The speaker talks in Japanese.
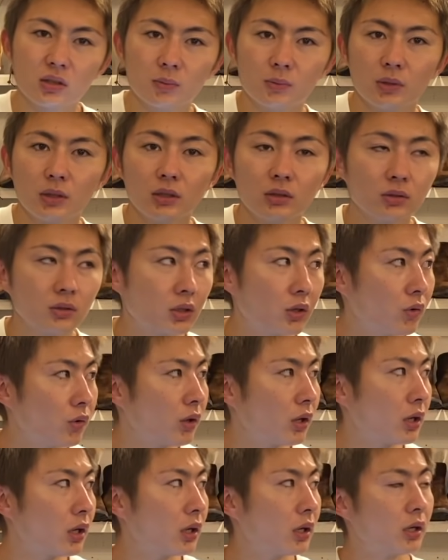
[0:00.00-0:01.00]
フレント買おうか
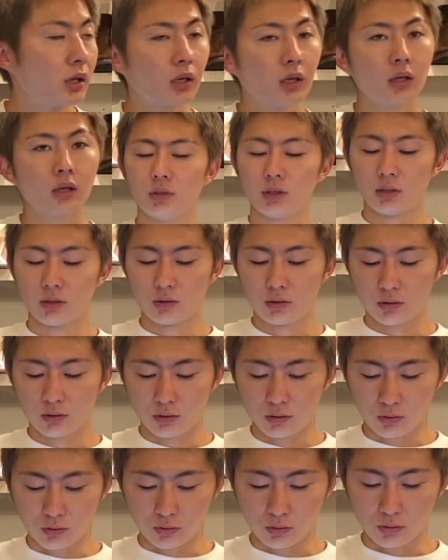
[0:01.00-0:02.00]
なレッドの
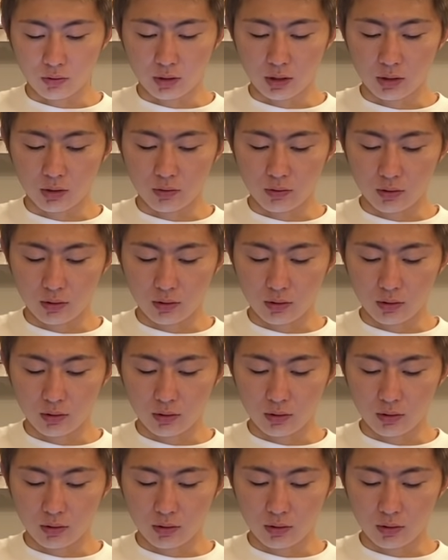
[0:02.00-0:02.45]
レッド